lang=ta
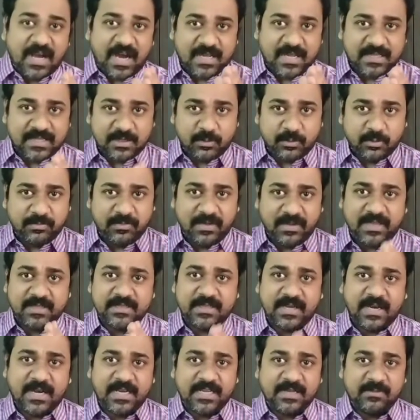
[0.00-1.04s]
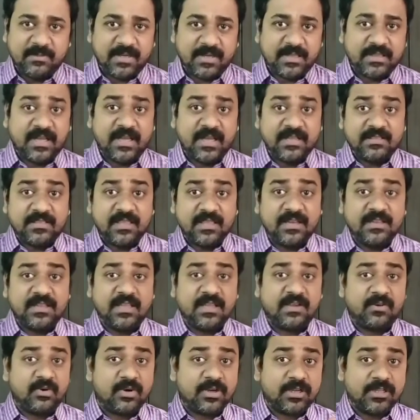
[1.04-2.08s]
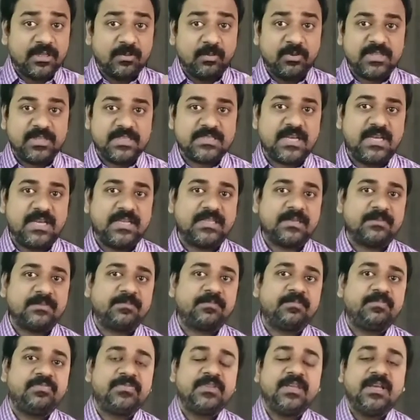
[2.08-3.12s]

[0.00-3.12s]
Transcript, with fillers: அதுல உண்மையிலே நியாயம் இருந்தா திருத்தி கொள்றது புத்திசாலித்தனம்